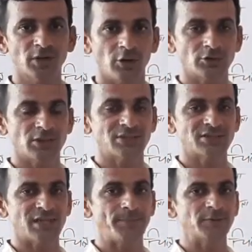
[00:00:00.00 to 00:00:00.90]
लोकतंत्र
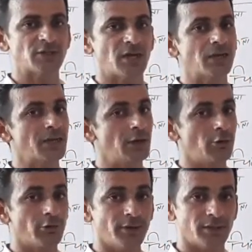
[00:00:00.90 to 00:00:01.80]
स्थापित करने के
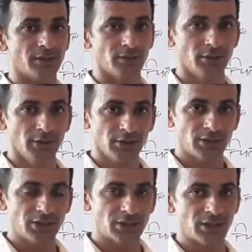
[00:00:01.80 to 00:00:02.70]
लोगों ने
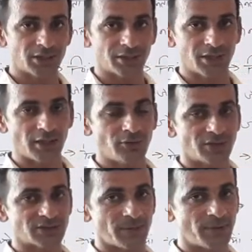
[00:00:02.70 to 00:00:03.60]
किन किन कठिनाइयों
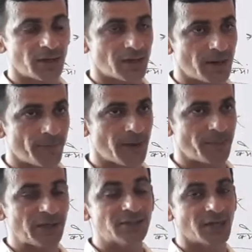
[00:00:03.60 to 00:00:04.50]
का सामना करना पड़ा
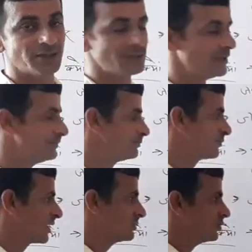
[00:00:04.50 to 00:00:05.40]
बलिदान दिए
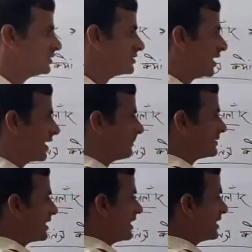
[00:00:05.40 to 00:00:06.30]
तो ये सारा
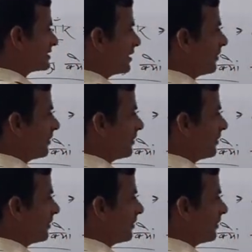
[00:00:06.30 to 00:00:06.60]
पिछला लेसन